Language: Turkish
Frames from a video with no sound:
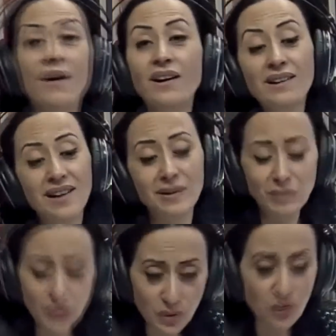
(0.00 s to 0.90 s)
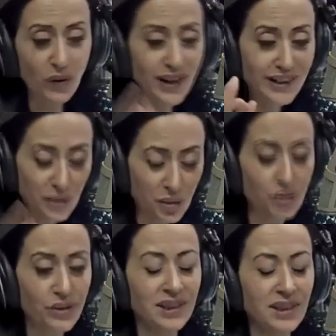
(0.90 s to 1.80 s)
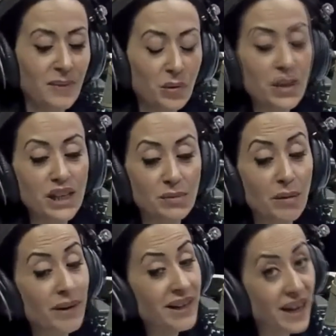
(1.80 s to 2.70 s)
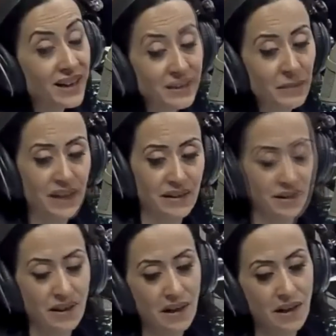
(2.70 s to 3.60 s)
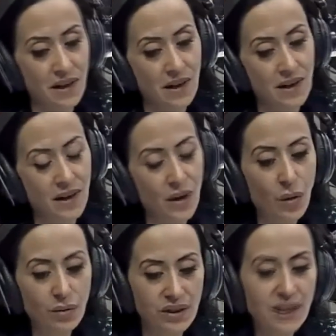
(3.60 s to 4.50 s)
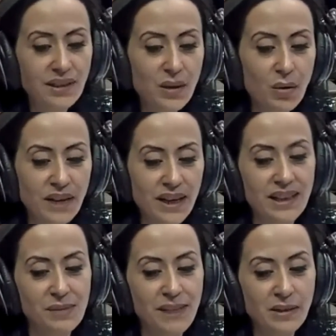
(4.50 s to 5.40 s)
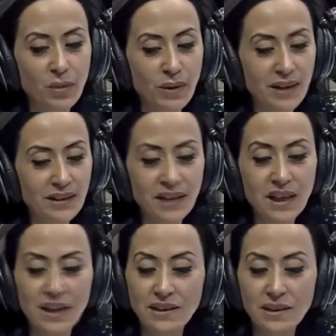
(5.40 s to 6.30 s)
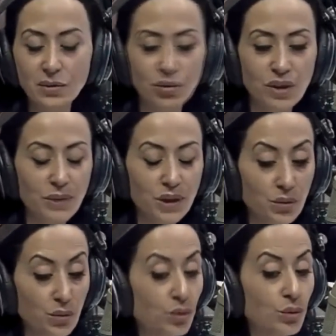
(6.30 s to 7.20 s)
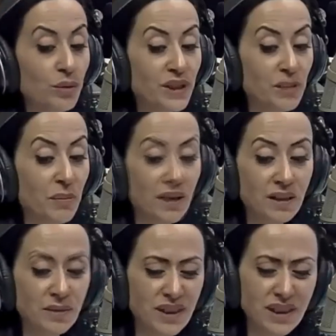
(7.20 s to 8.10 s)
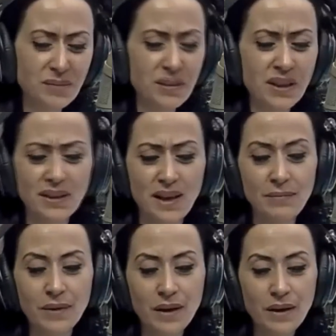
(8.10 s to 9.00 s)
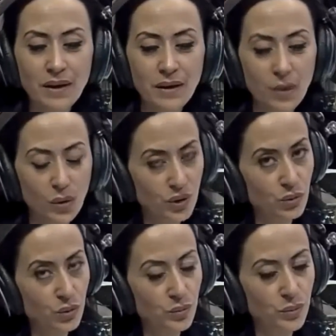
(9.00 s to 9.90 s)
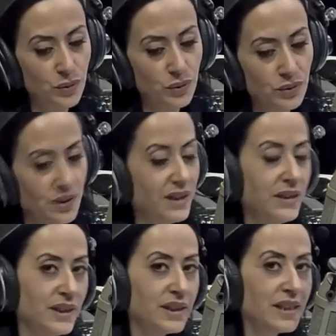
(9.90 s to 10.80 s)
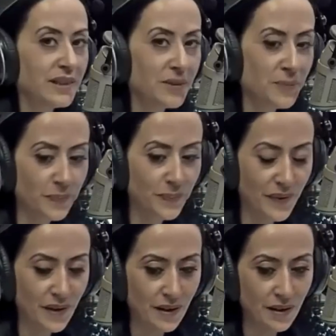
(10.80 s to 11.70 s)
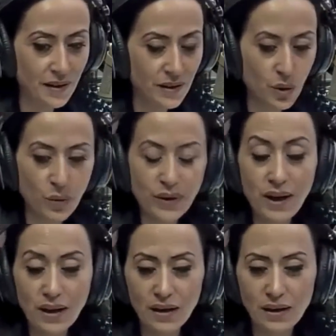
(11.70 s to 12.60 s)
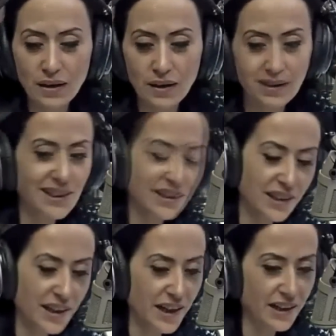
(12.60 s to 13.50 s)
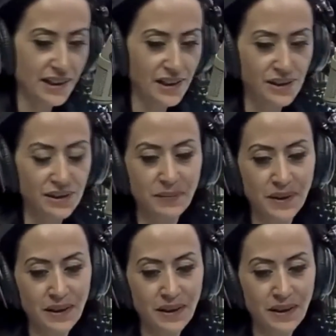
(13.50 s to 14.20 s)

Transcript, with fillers: Allah'ım lütfen küçük kızıma ulaşmama yardım et. O sırada yoldan geçmekte olan sakalları uzamış üstü başı bakımsız bir adam önce durup kadını izledi. Sonra yanına yaklaştı.